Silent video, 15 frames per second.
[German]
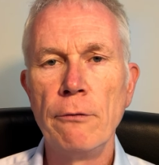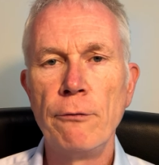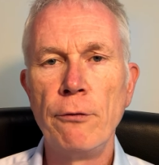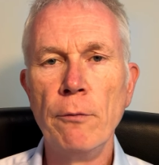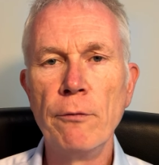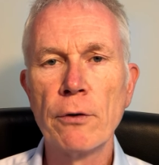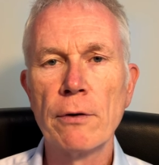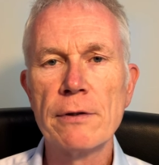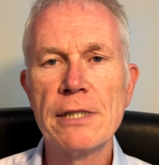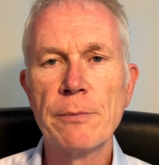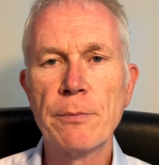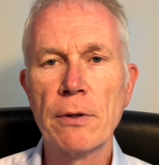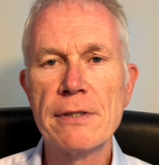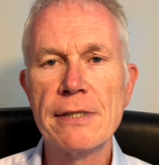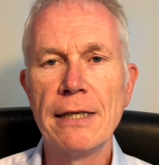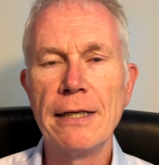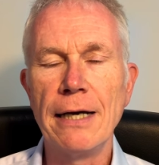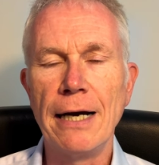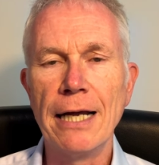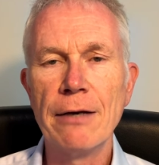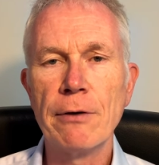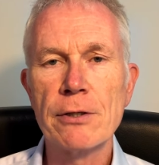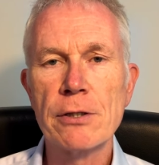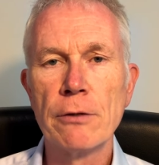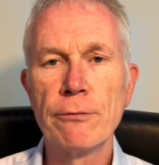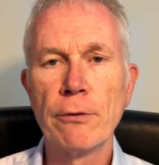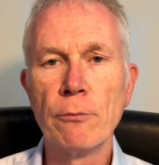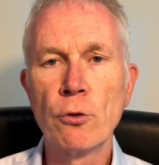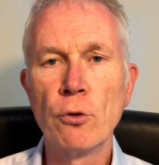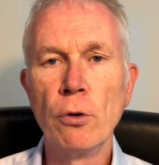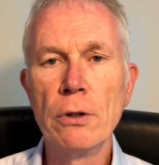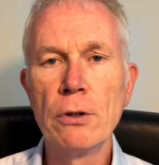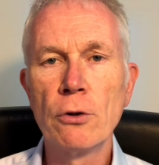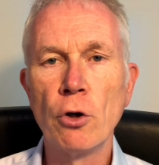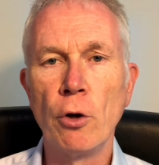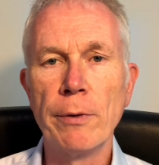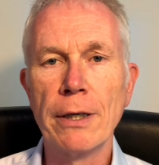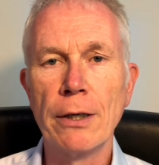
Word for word: 95% Prozent der Anweisungen also vom Kunden kommen,